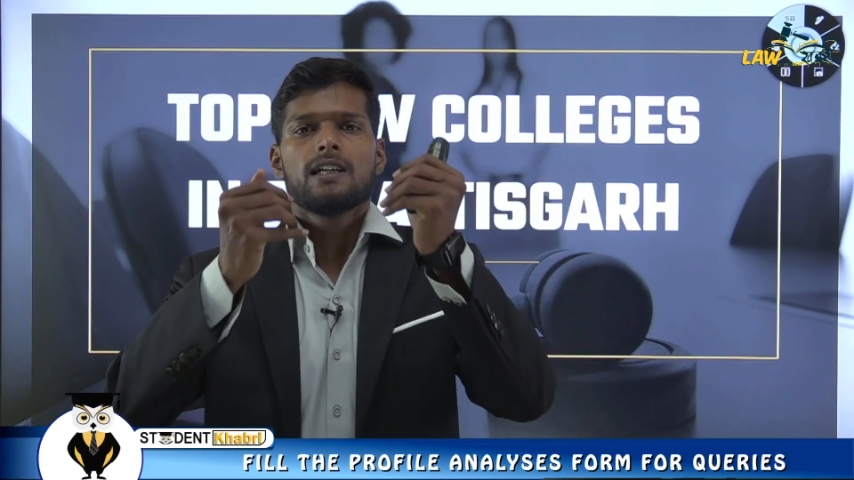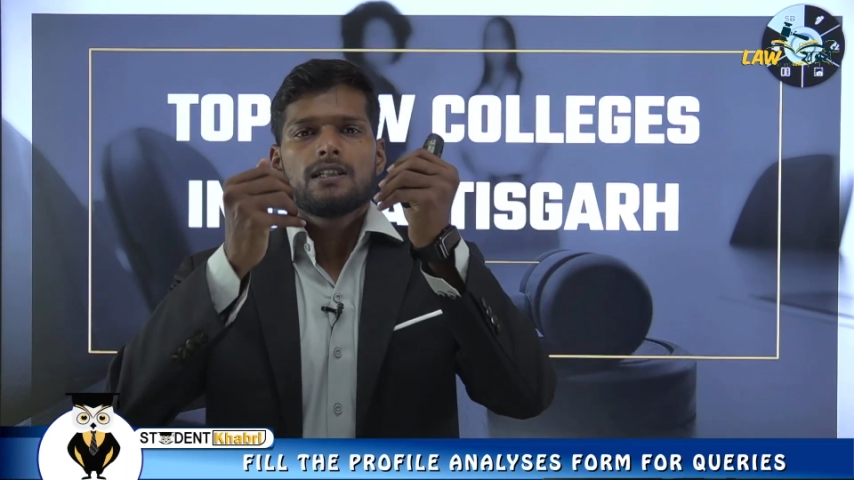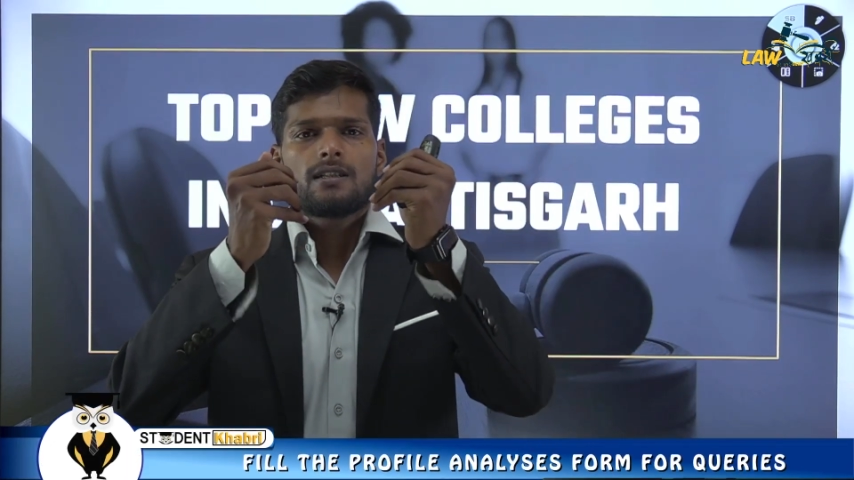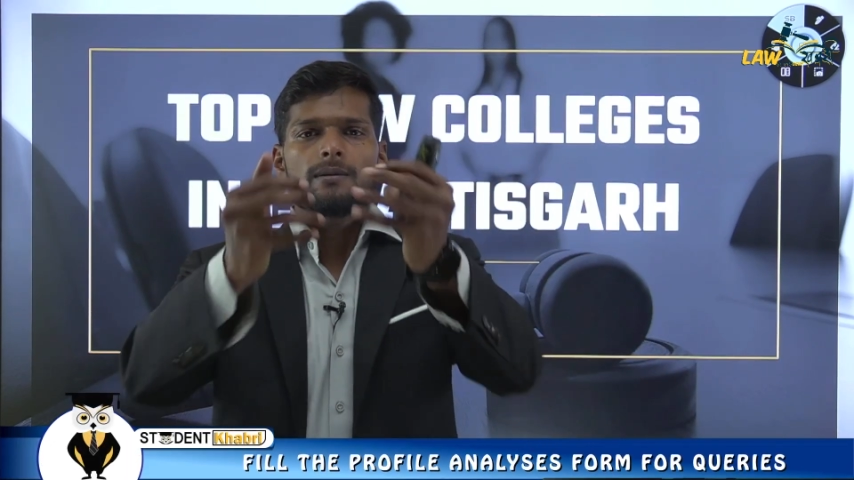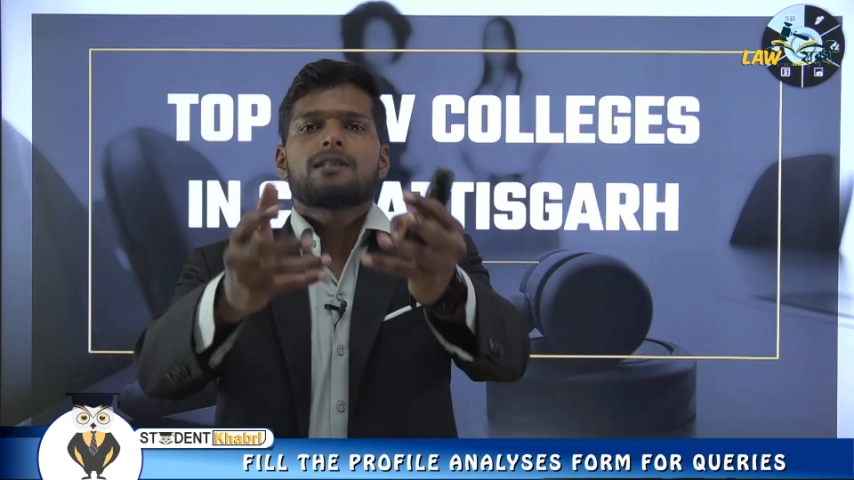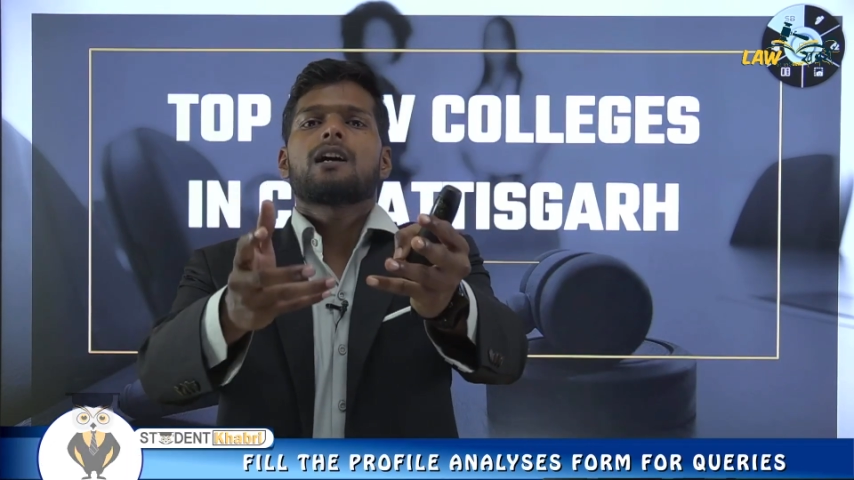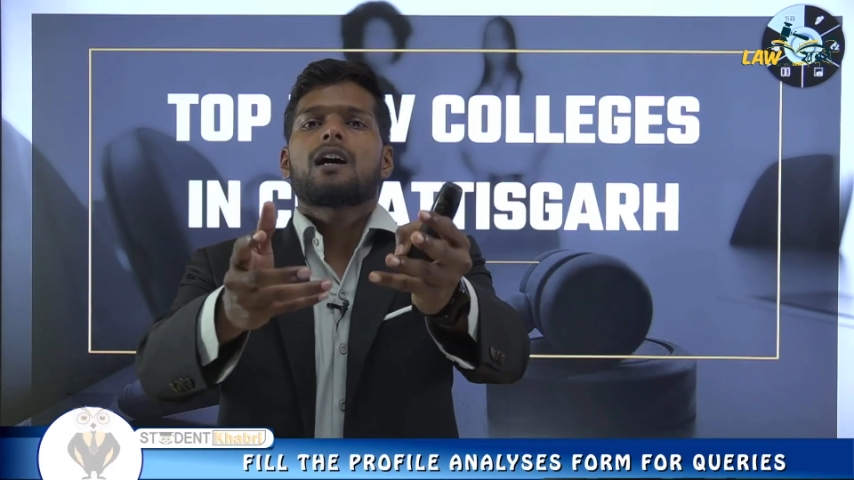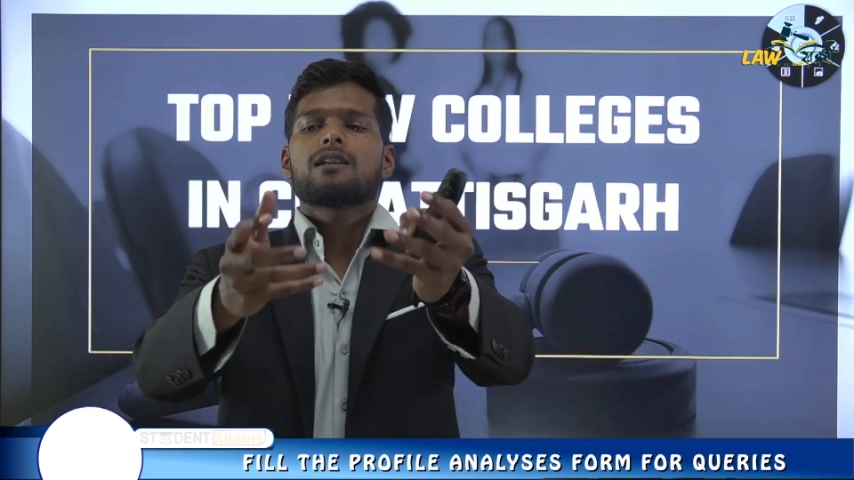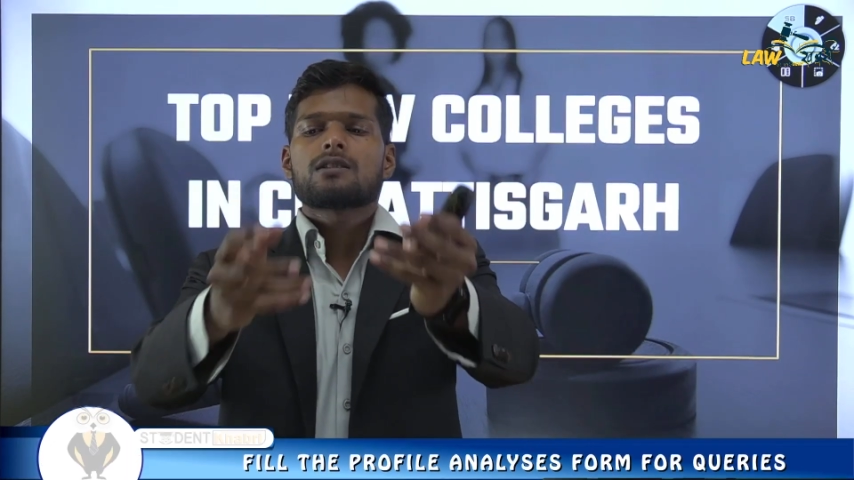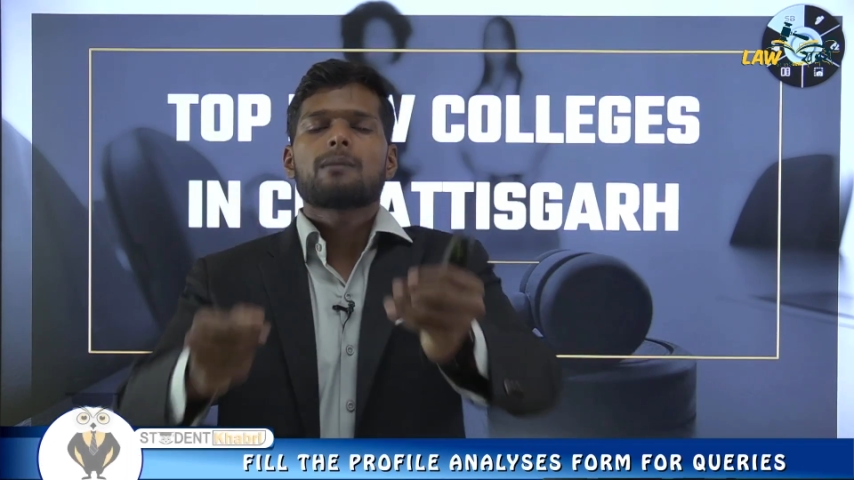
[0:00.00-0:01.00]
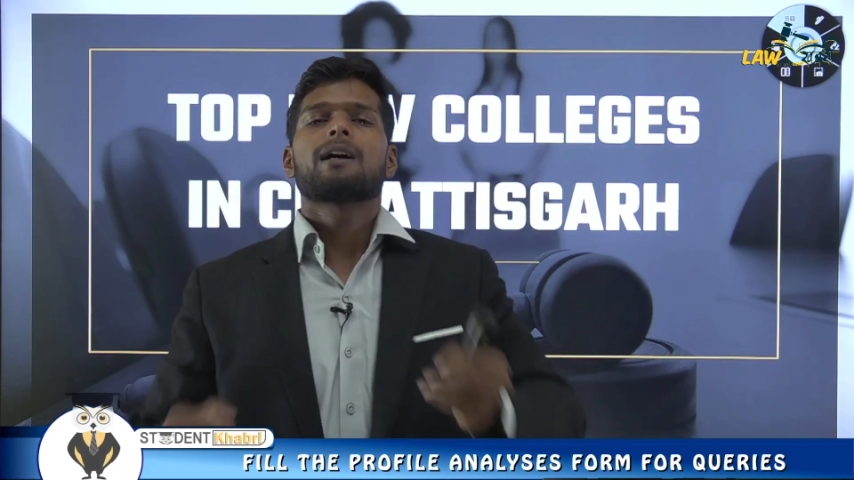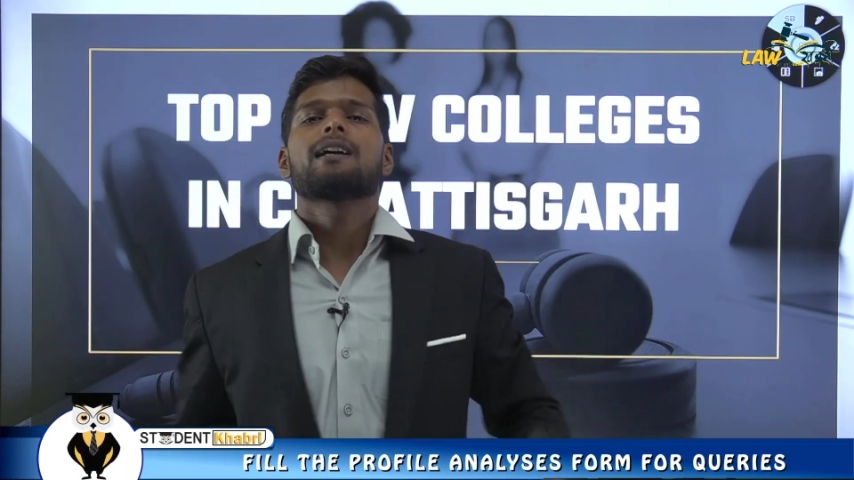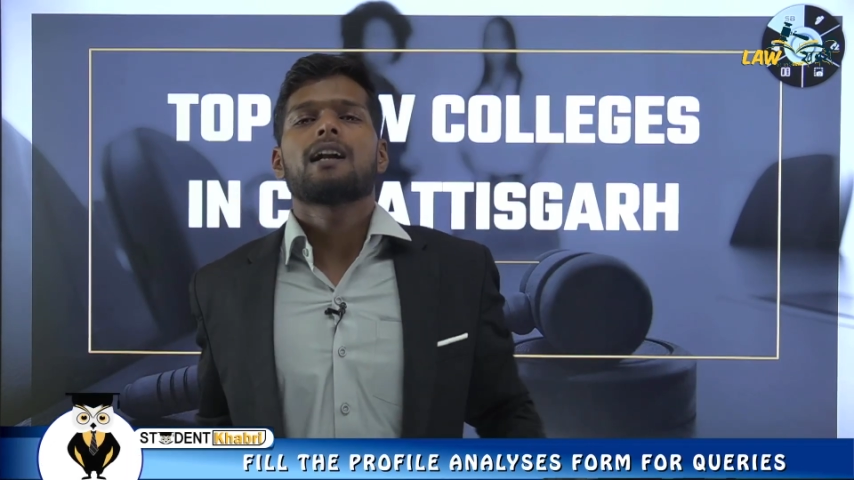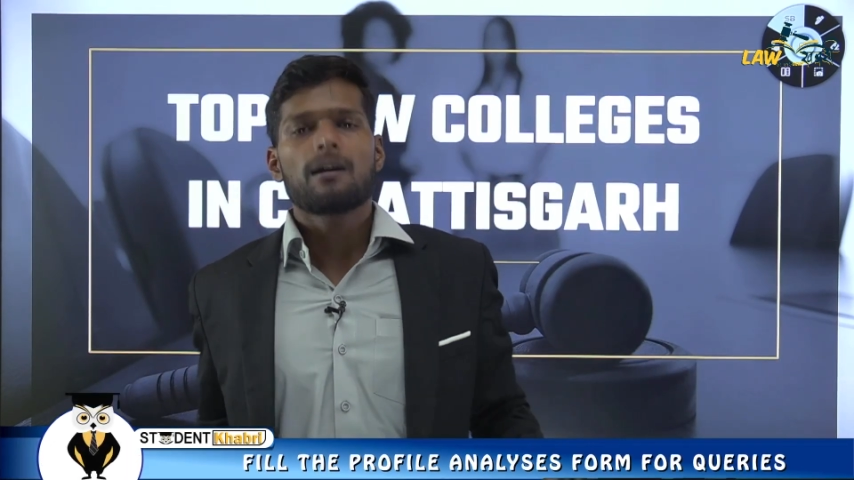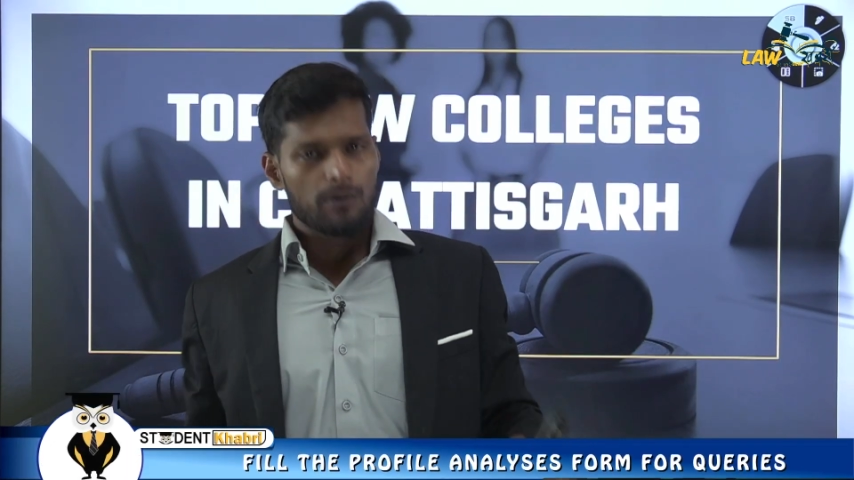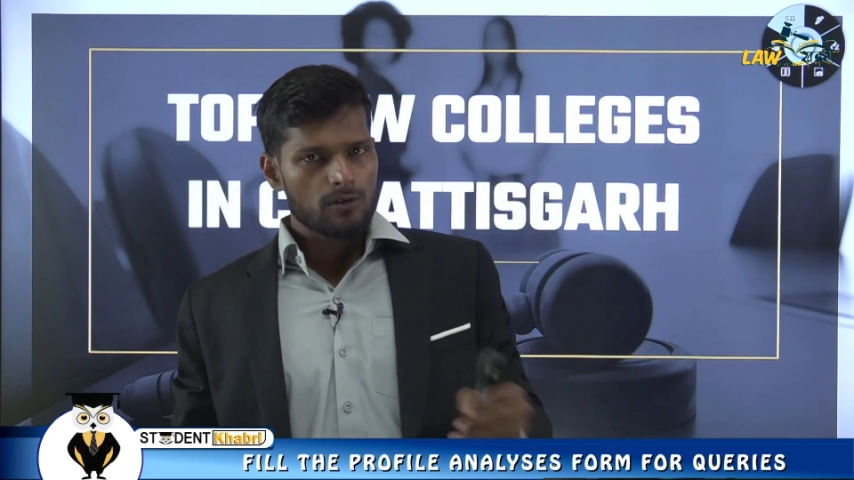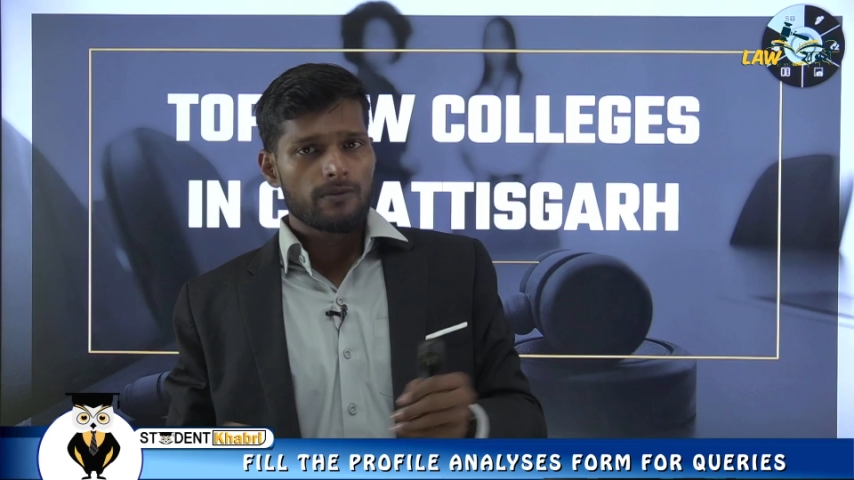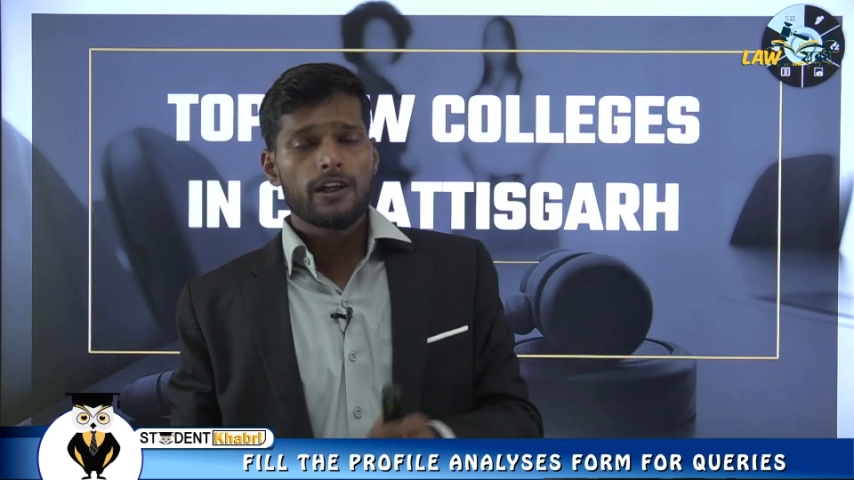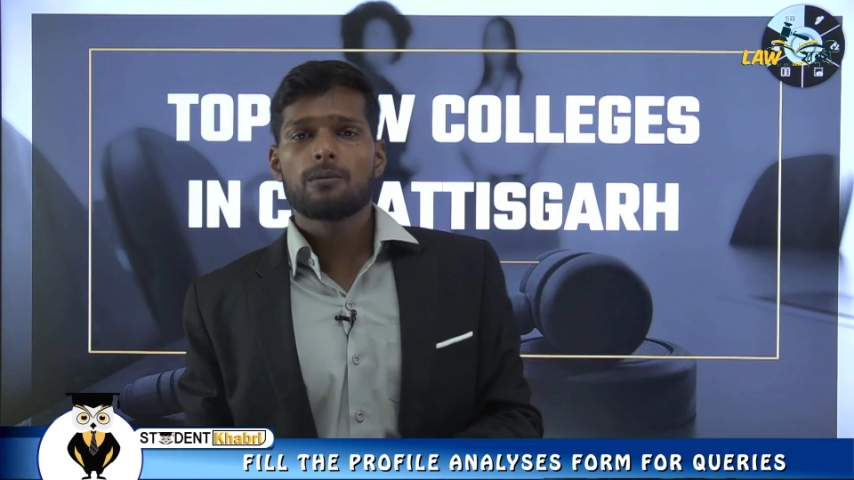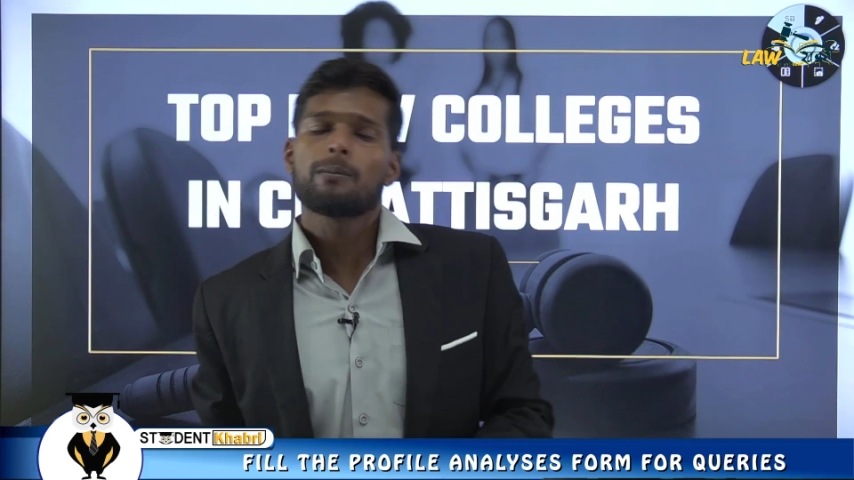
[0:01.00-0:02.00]
समस्या का समाधान आपको इस
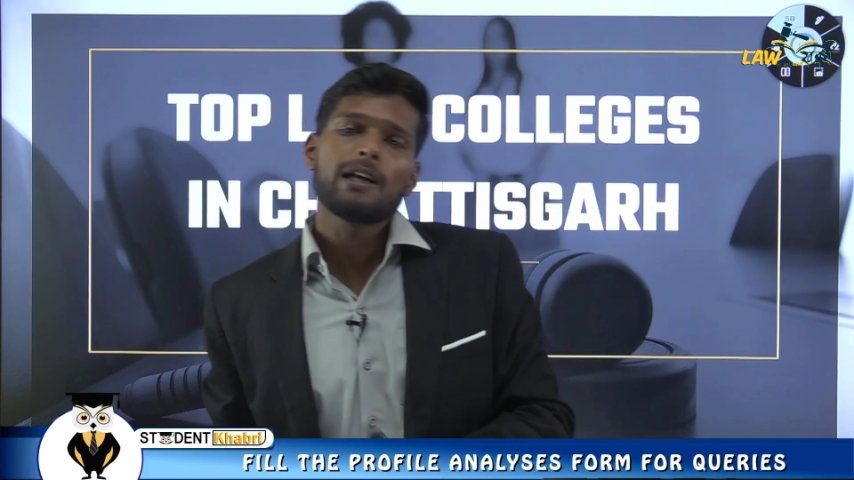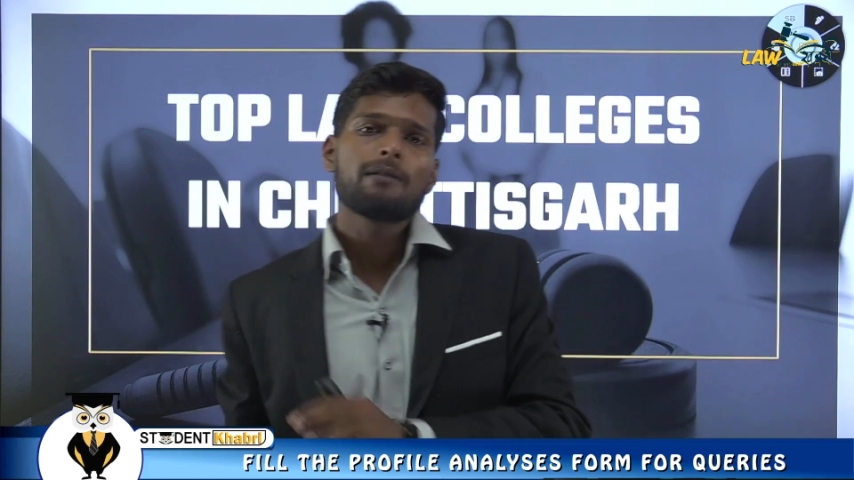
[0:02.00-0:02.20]
वीडियो में मिलने